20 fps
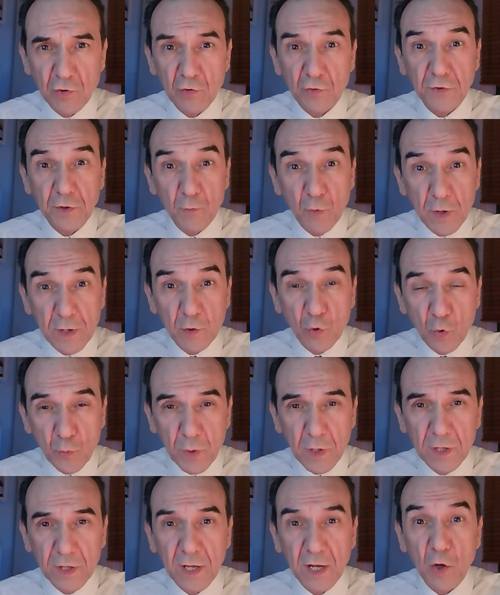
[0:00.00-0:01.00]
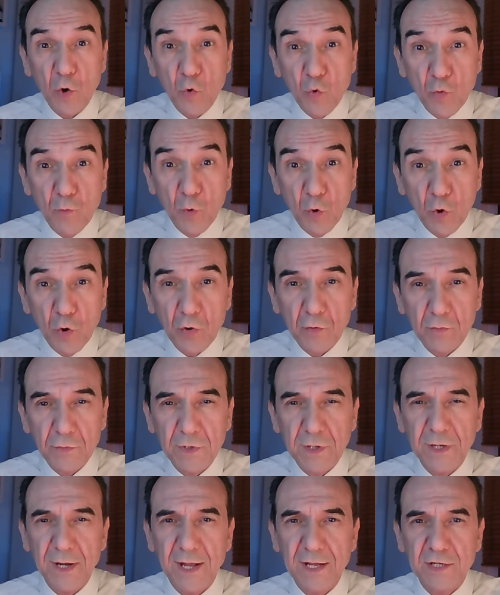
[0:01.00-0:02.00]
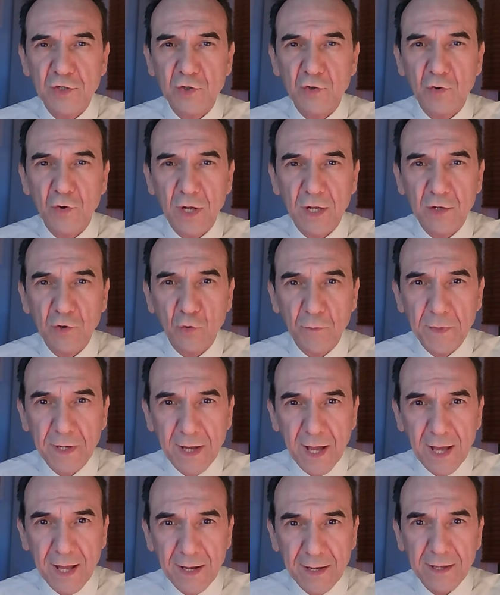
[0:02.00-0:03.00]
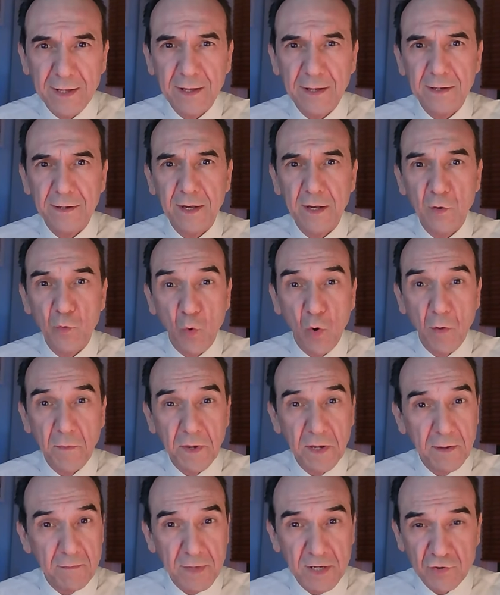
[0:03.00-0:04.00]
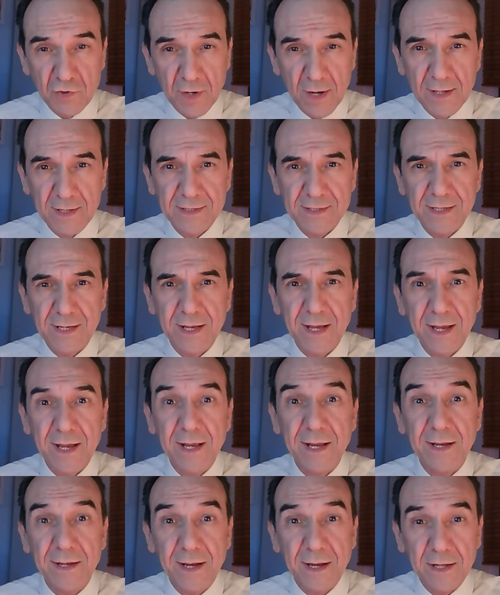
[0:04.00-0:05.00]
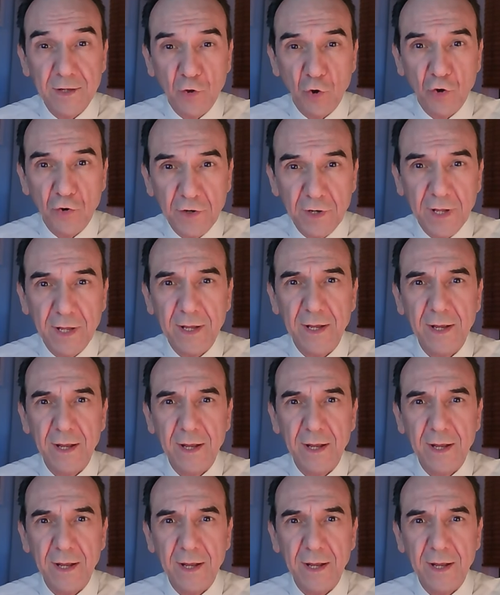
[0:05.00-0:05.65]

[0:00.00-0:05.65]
contribuendo quindi all'accumulo di grasso addominale negli uomini in maggioranza e nelle donne